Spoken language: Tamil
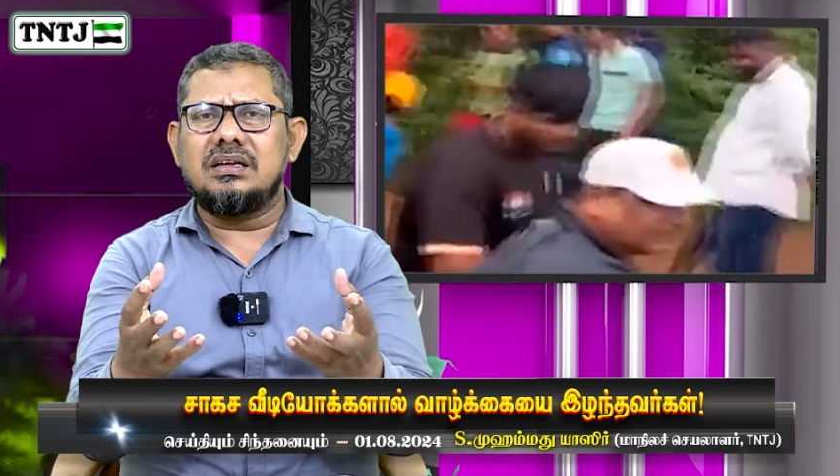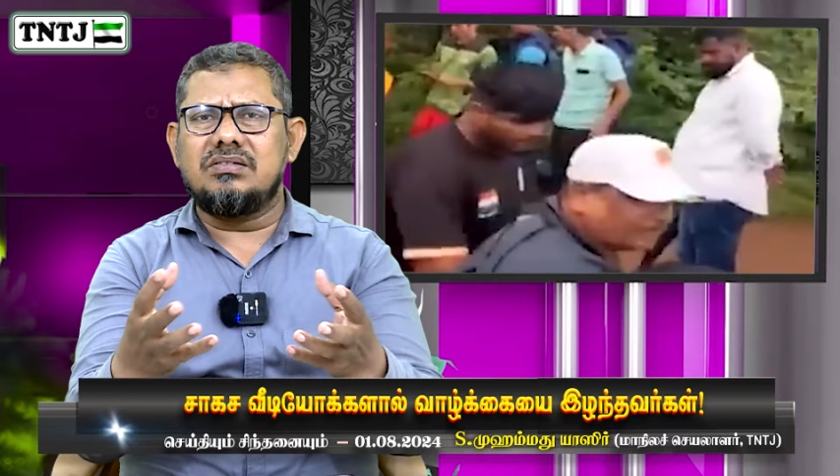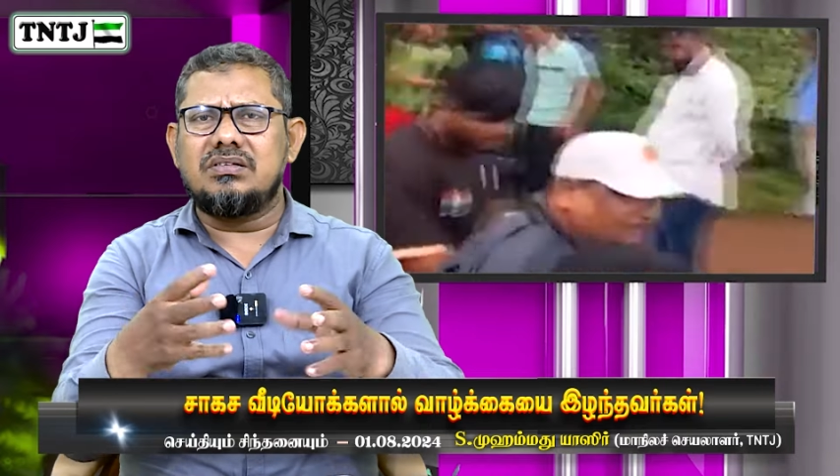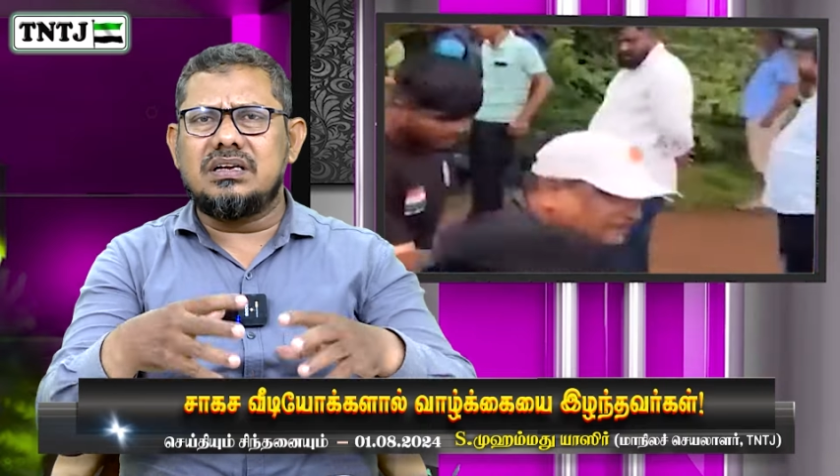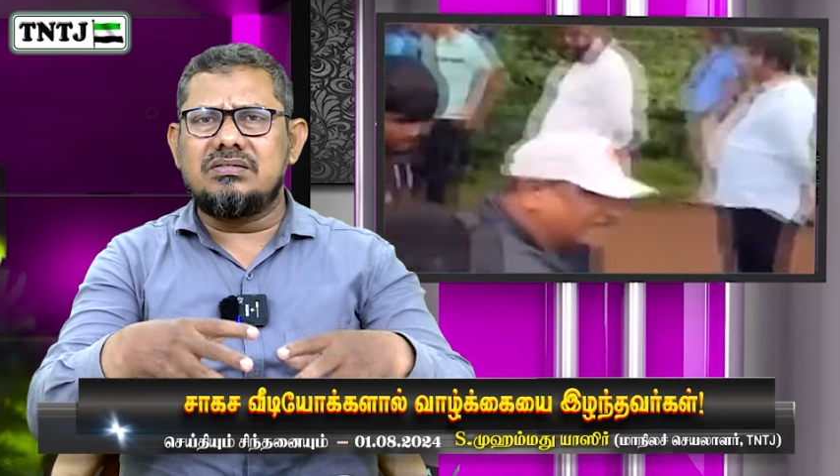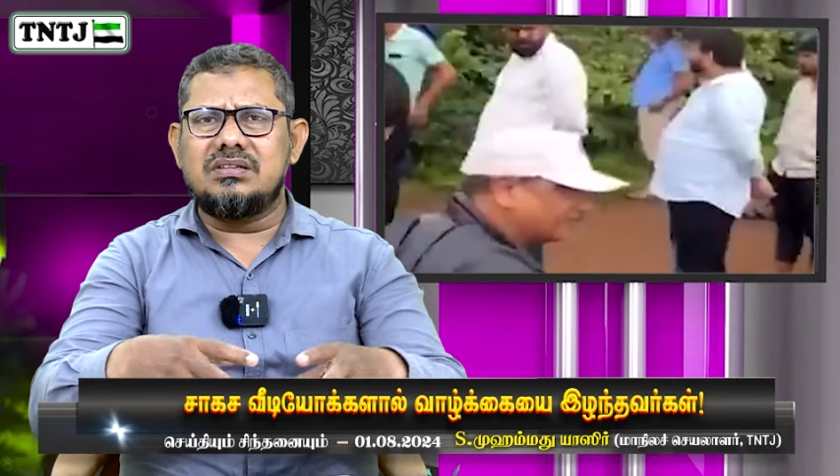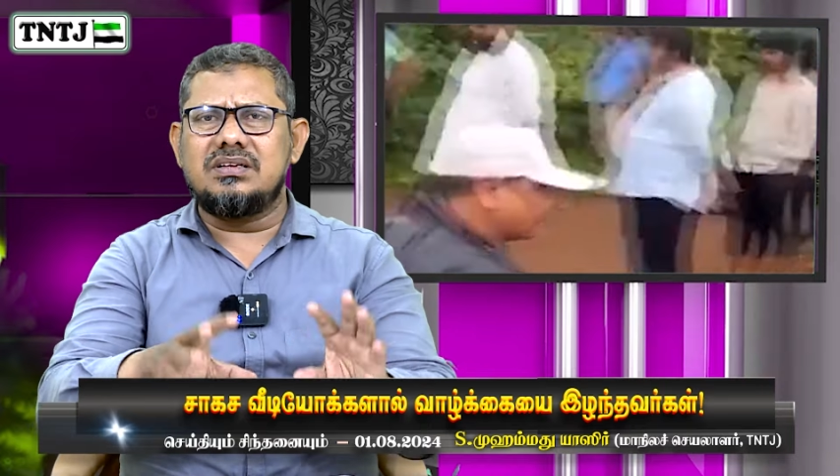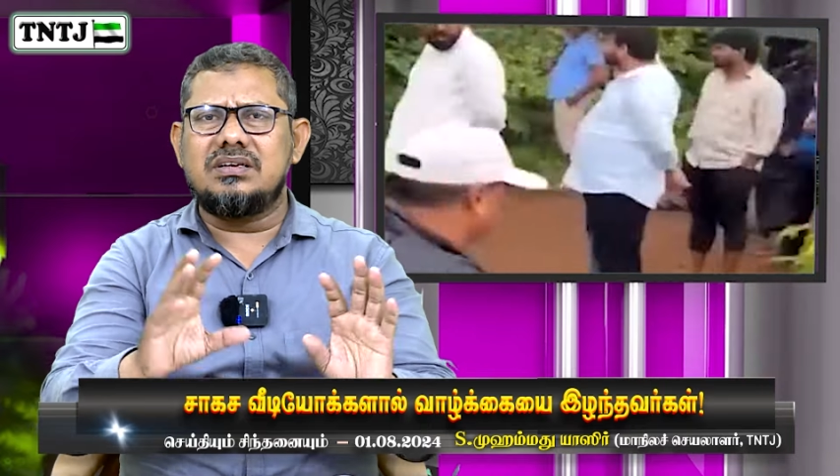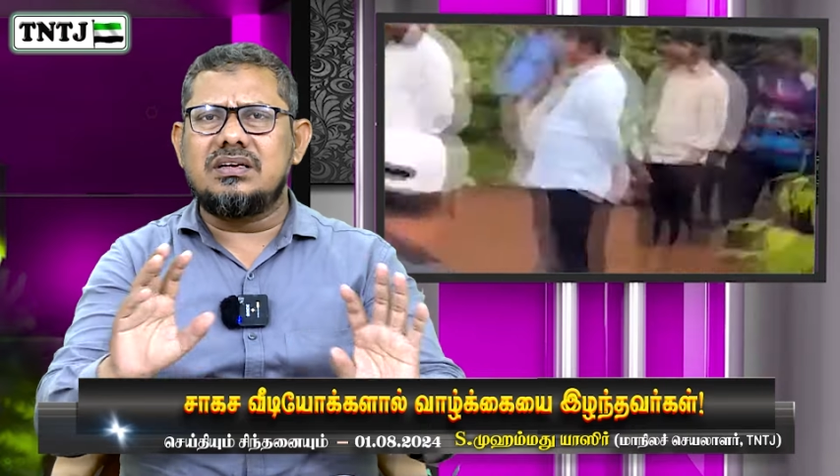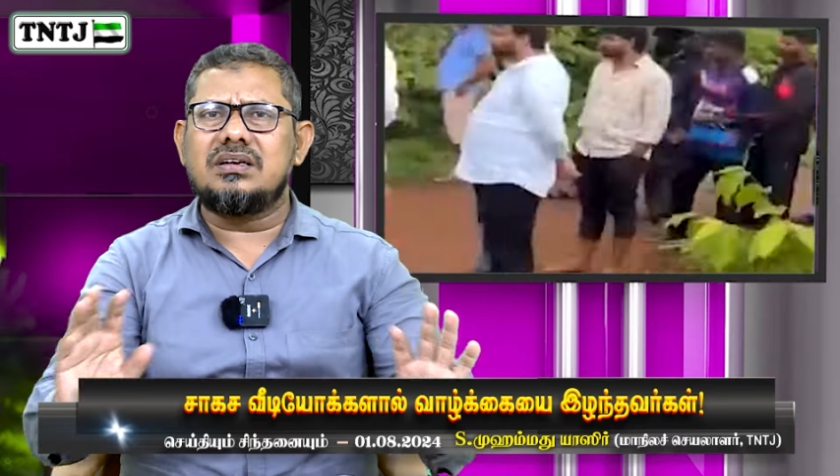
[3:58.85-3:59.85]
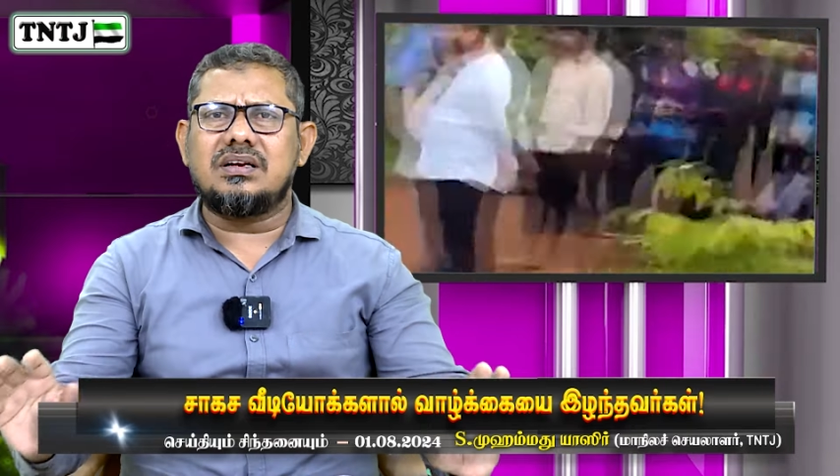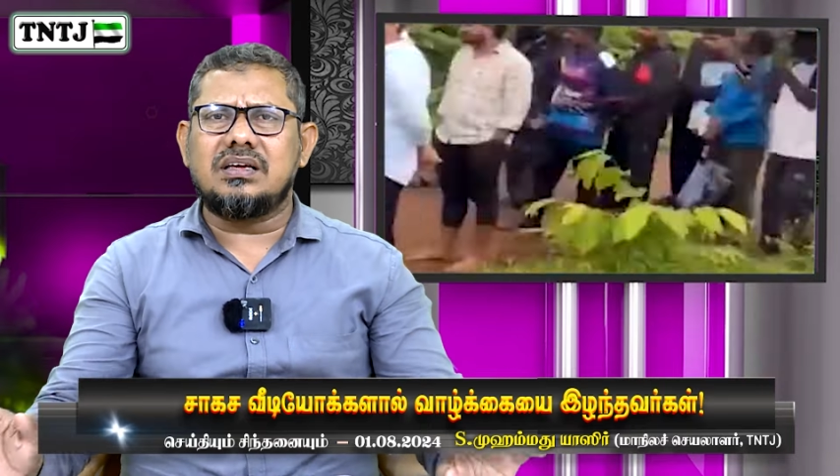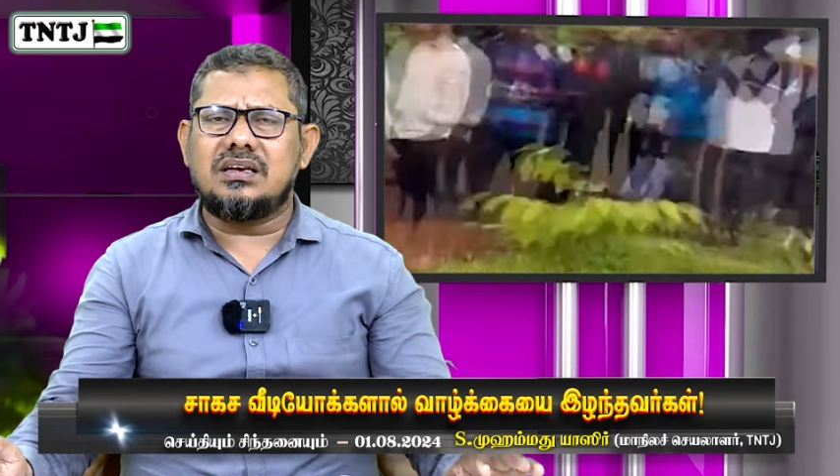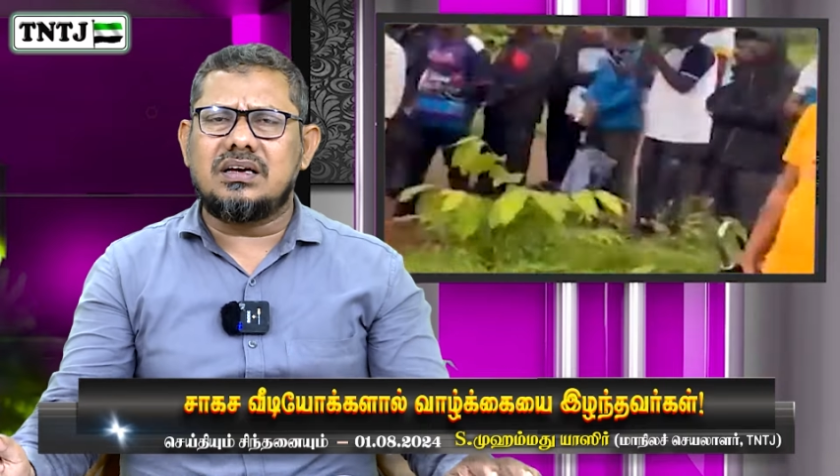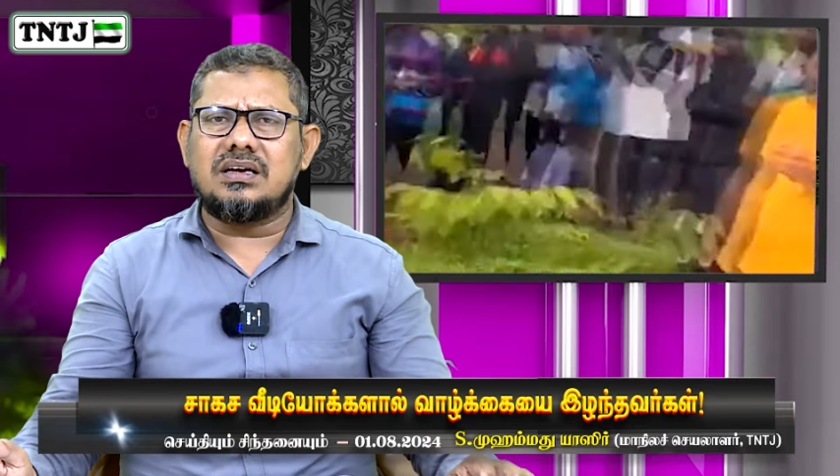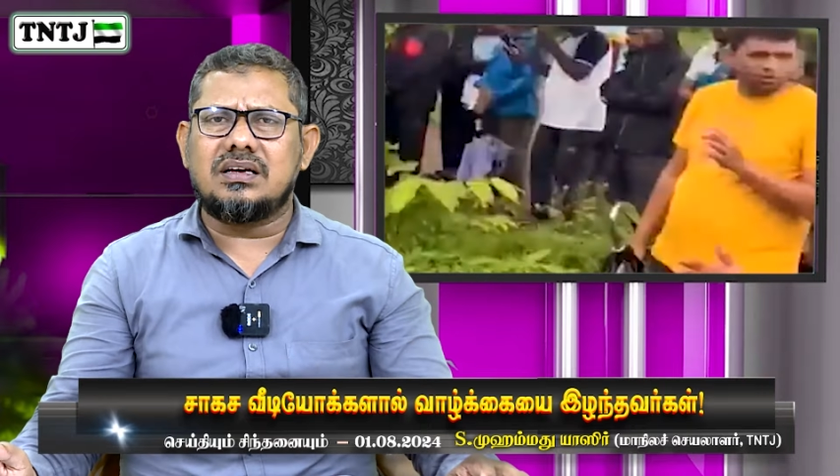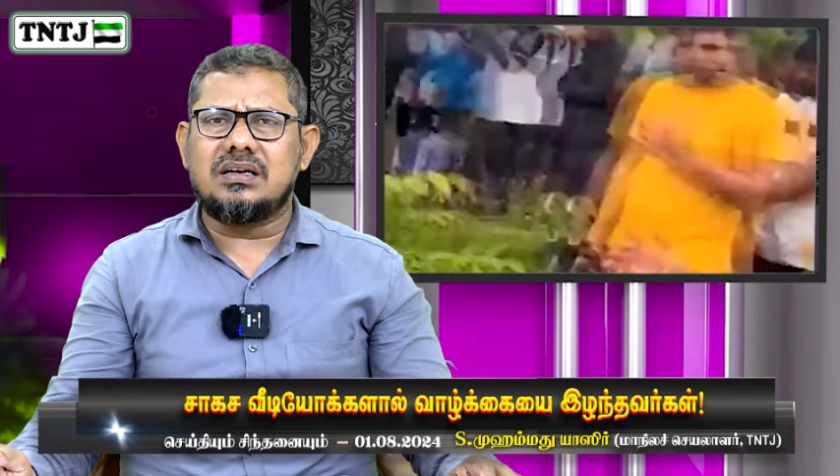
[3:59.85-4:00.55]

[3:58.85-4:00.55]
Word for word: இவங்கெல்லாம் வந்து என்ன நினைக்கிறாங்க